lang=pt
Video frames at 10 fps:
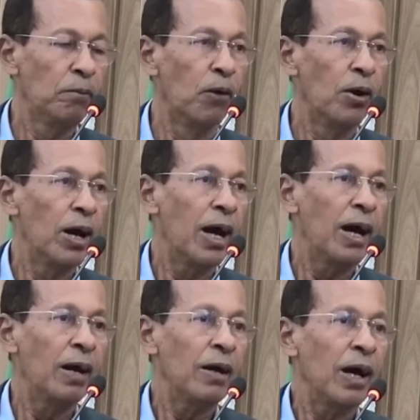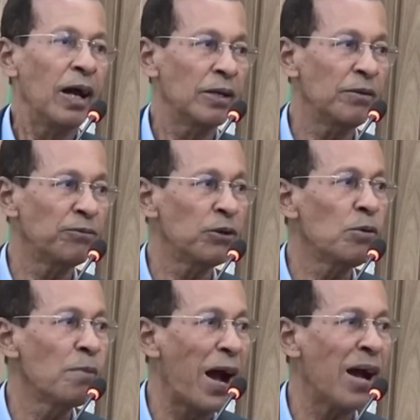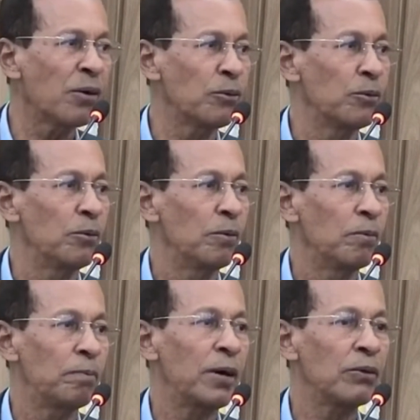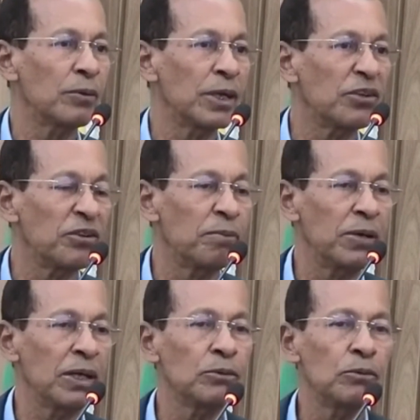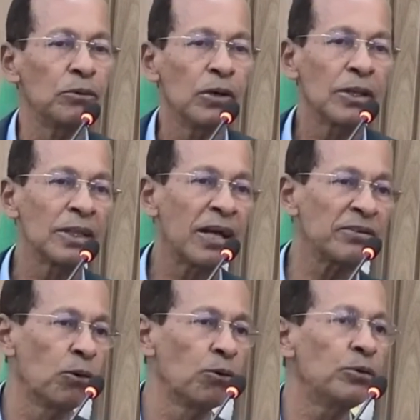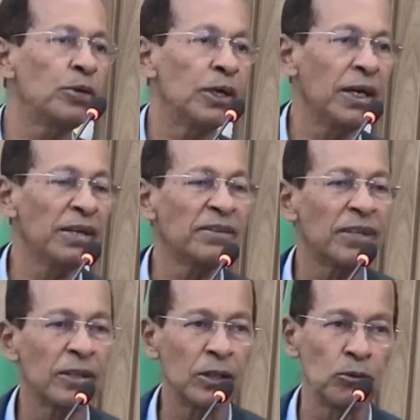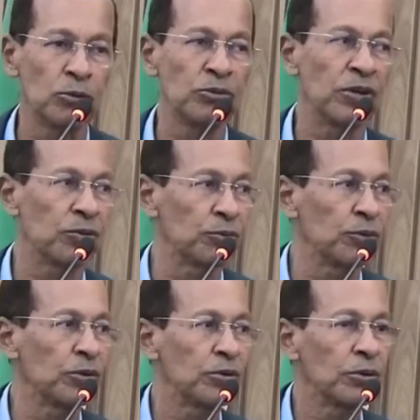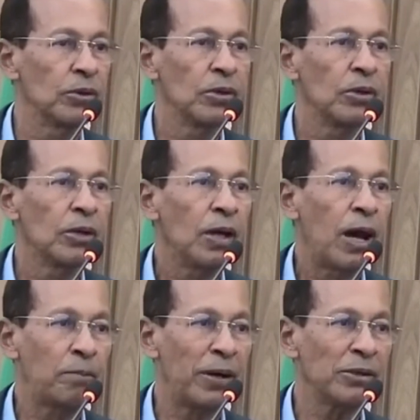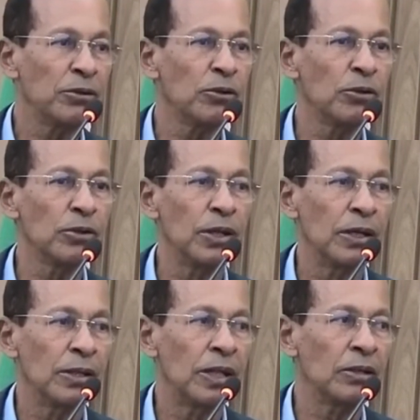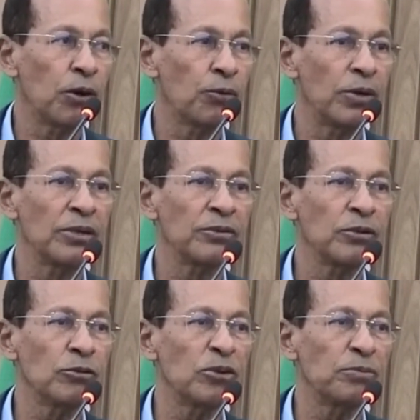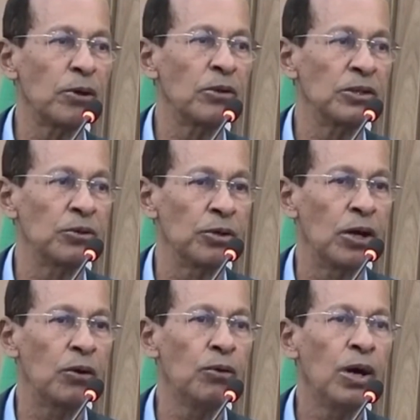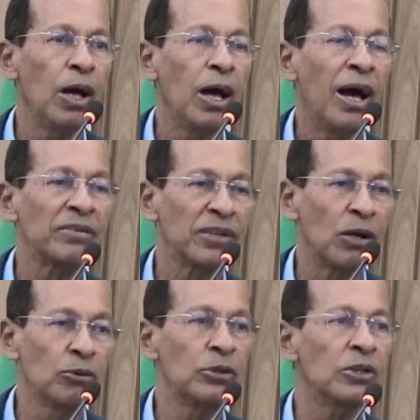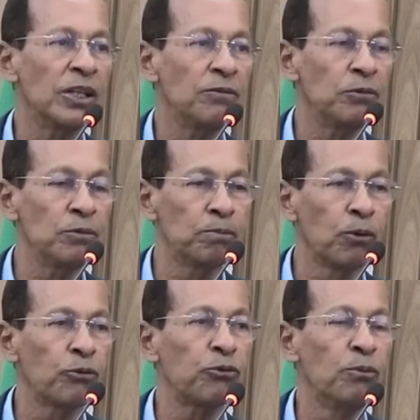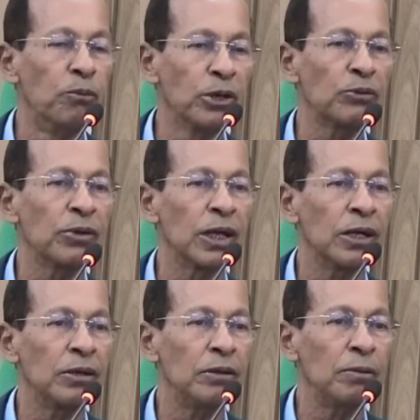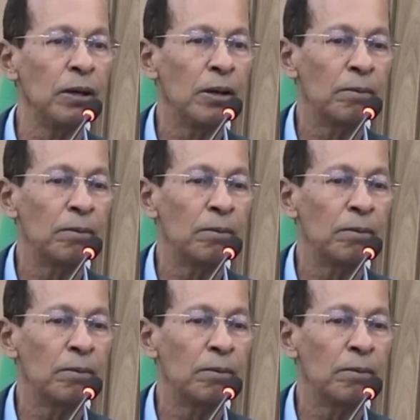Bom, ali foi um marco para o crescimento da saúde em Santo Antônio de Jesus. A partir do, da inauguração do hospital regional, a saúde teve um impulso muito grande